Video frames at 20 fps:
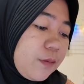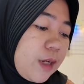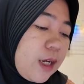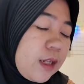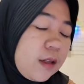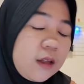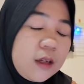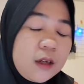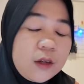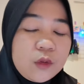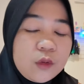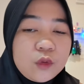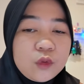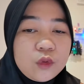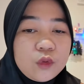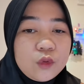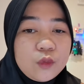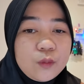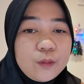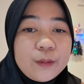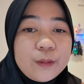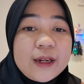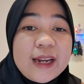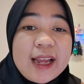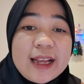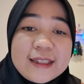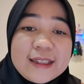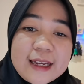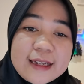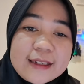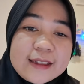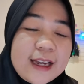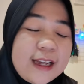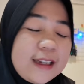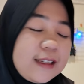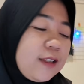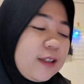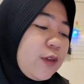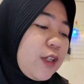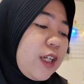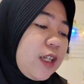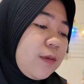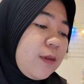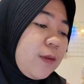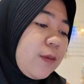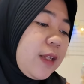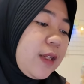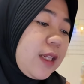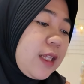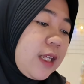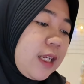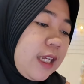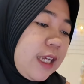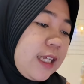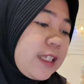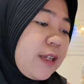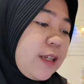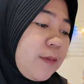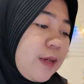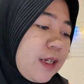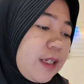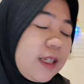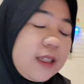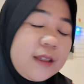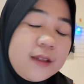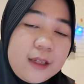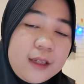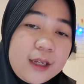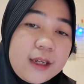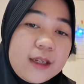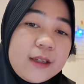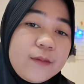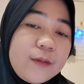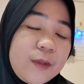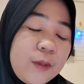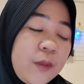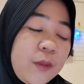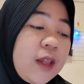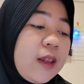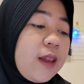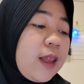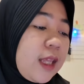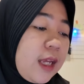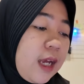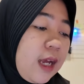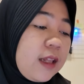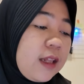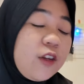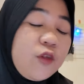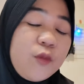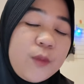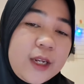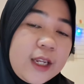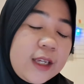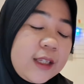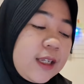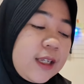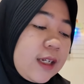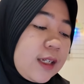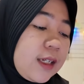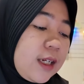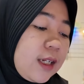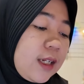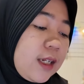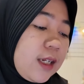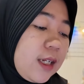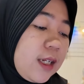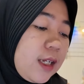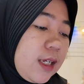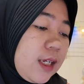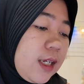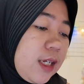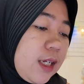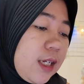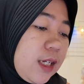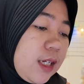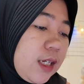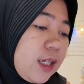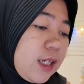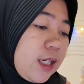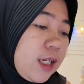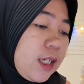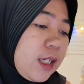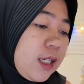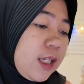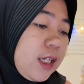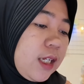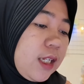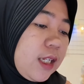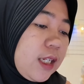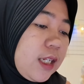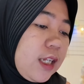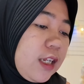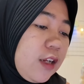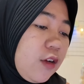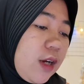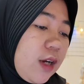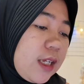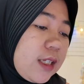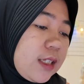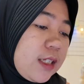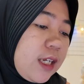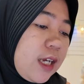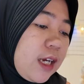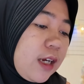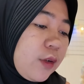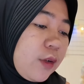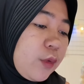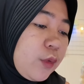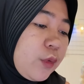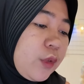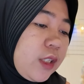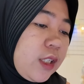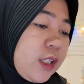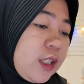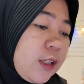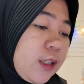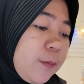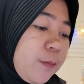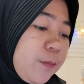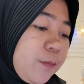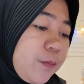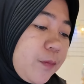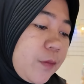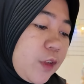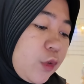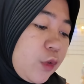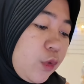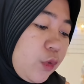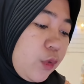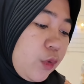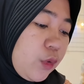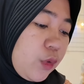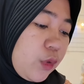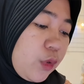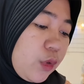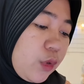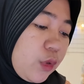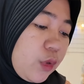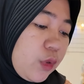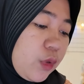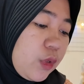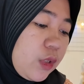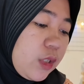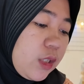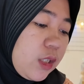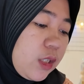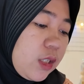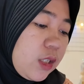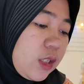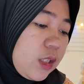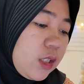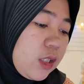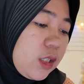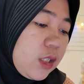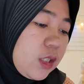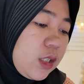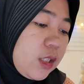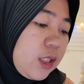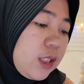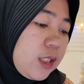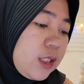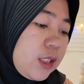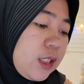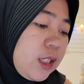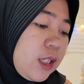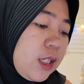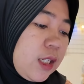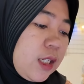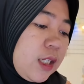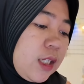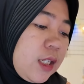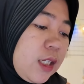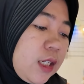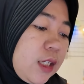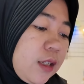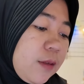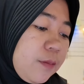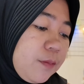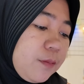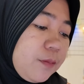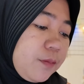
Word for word: atau menanyakan bukan meminta ya sama aja sih ya meminta atau menanyakan ini ini lokasi aku nih shoot di sini